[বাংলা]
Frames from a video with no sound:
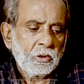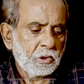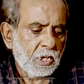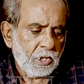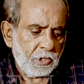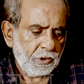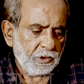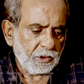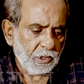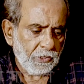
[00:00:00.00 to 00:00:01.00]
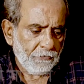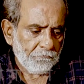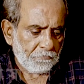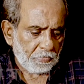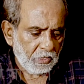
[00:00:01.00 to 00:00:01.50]
না এটা
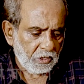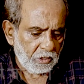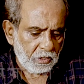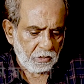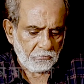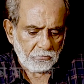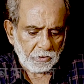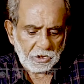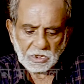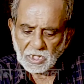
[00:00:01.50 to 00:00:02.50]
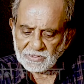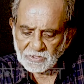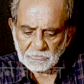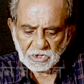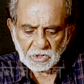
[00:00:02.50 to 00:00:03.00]
রিয়াজ
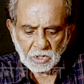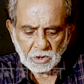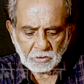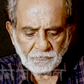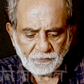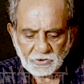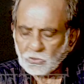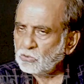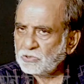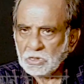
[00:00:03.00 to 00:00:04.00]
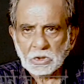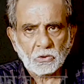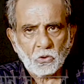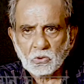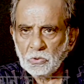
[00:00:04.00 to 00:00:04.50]
আমিন খান সেজের
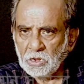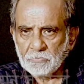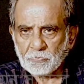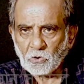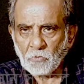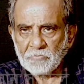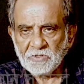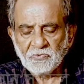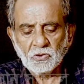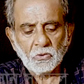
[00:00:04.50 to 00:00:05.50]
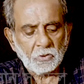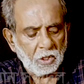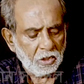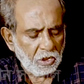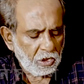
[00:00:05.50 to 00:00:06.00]
কখনো কখনোই কমপ্লেন ছিল না
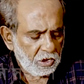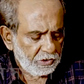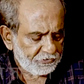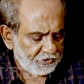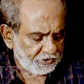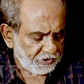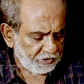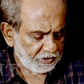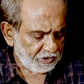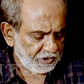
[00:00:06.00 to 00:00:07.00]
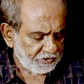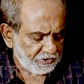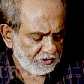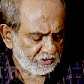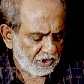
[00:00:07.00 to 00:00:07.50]
শেষের দিকে
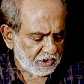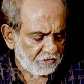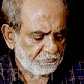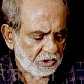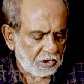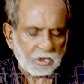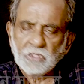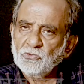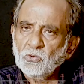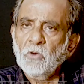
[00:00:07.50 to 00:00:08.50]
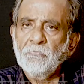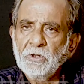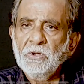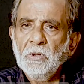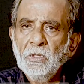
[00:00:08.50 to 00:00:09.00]
এসে সাকিব খানের কিছু
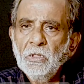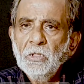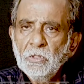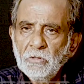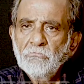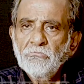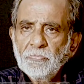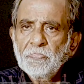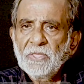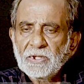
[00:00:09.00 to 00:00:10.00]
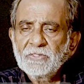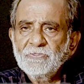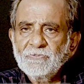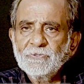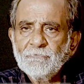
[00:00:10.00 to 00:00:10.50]
কমপ্লেন দেখা দিছে